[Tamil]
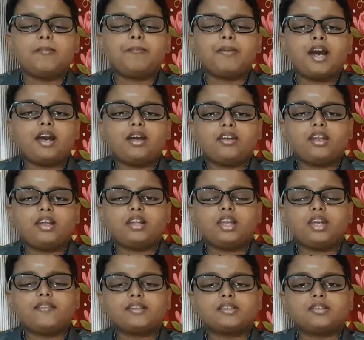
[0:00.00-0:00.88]
பார்வதி
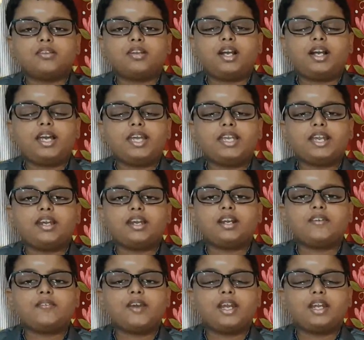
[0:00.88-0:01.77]
தேவி சொன்னாங்க
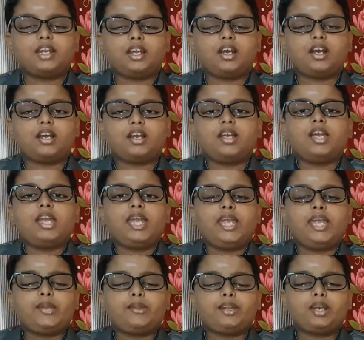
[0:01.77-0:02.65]
எனக்கு வேண்டாம்
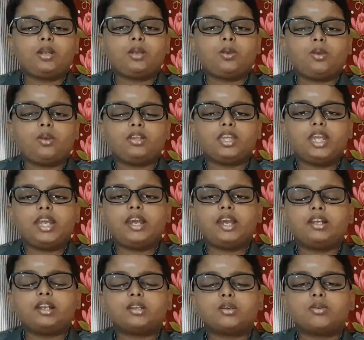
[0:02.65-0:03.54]
என்னோடய
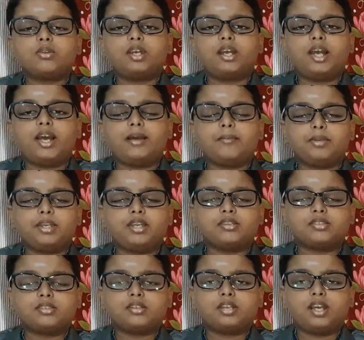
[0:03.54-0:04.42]
குழந்தைங்களுக்கு கொடுங்க
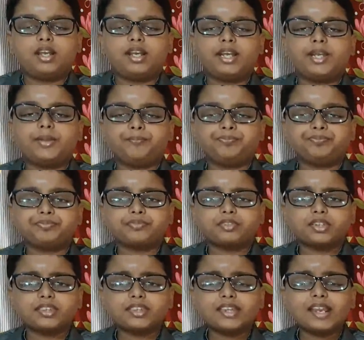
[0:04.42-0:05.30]
அப்படின்னு சொன்னாங்க
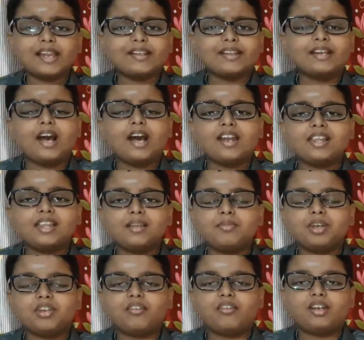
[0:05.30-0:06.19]
நாரத
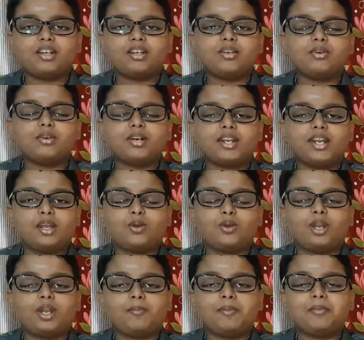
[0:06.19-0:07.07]
முனிவருக்கு ஒரே
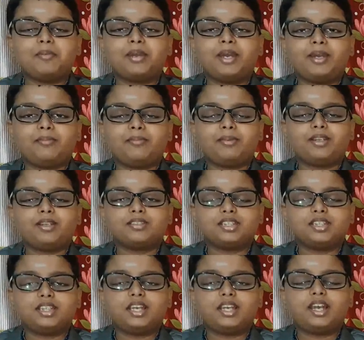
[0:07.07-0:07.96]
குழப்பமாகி
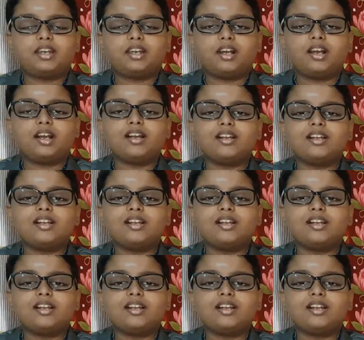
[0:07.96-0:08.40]
போச்சு ஏன்னா